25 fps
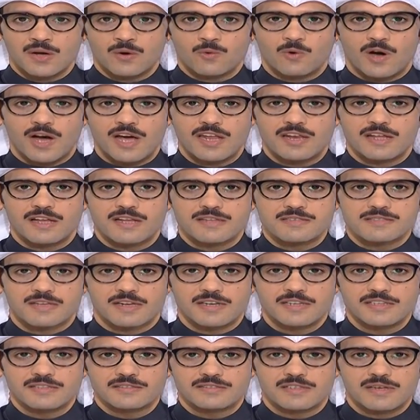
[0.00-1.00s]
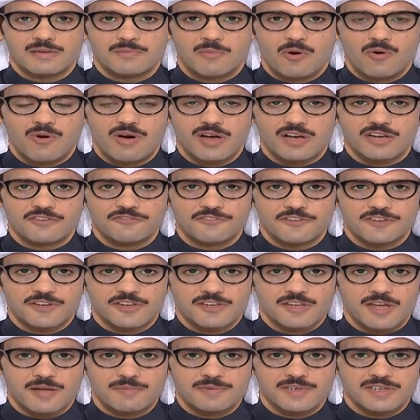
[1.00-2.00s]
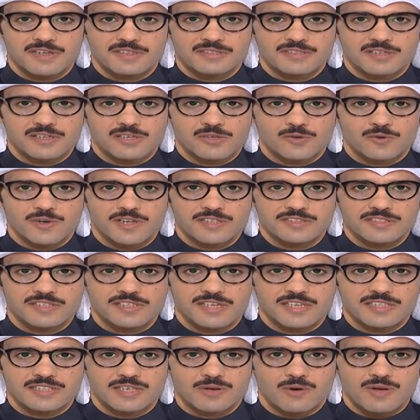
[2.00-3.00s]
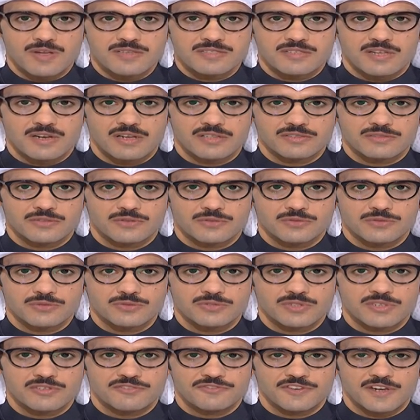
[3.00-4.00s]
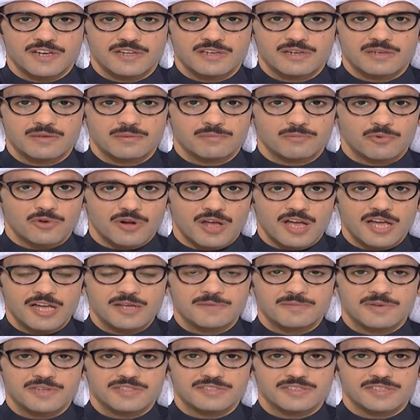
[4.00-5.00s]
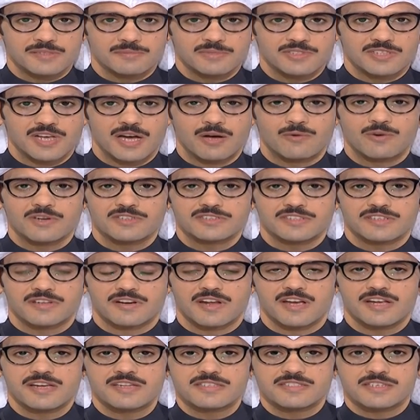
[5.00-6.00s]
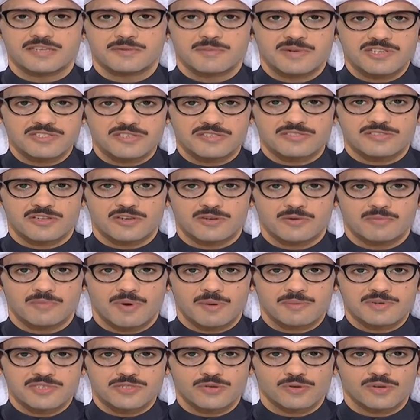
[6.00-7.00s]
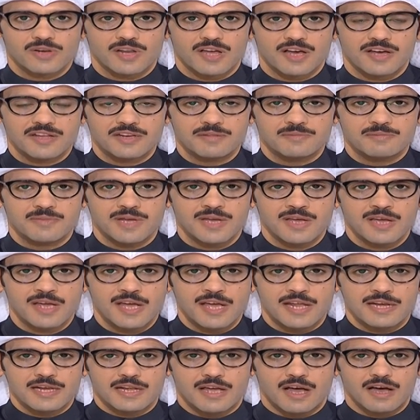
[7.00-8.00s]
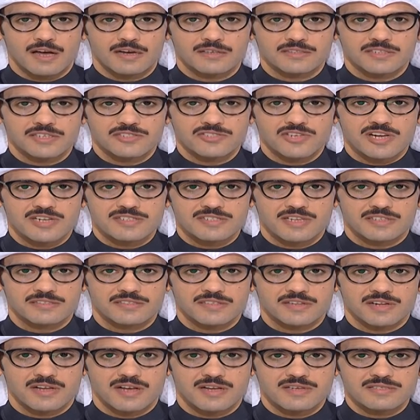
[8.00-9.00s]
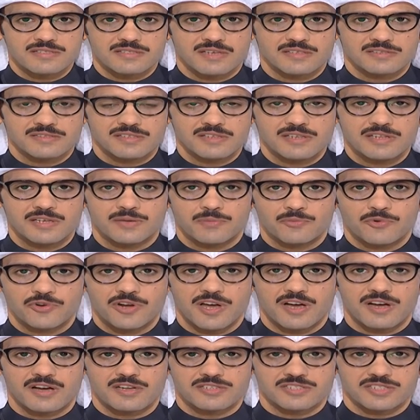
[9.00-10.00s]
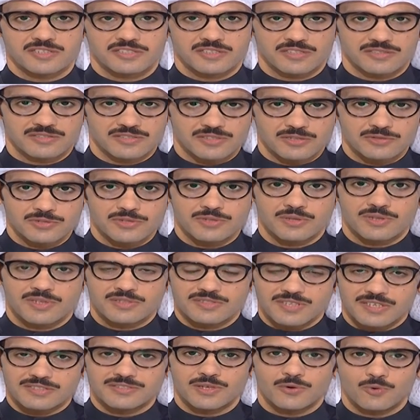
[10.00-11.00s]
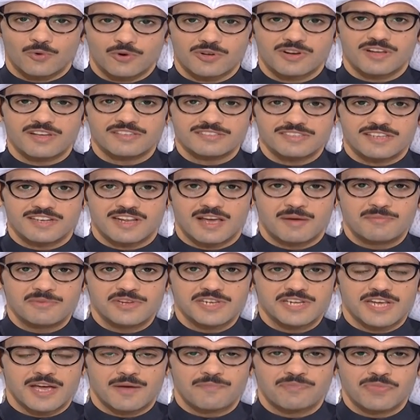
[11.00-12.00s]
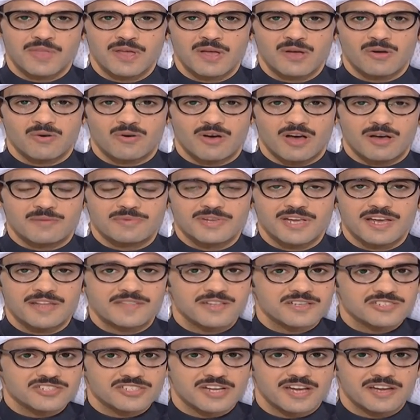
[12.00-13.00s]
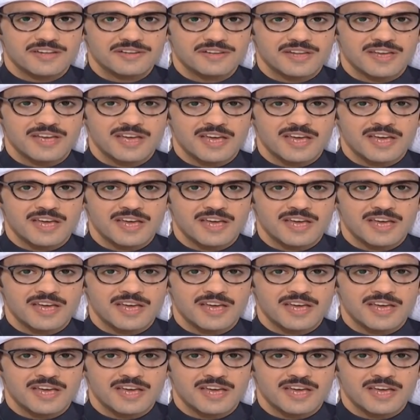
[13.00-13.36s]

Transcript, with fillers: وعلى صعيد المواقف النيابية الكويتية تواصلت ردود الفعل المرحبة بدعوة رئيس مجلس الأمة مرزوق الغانم لعقد جلسة خاصة لمناقشة التطورات الأمنية وبهذا الشأن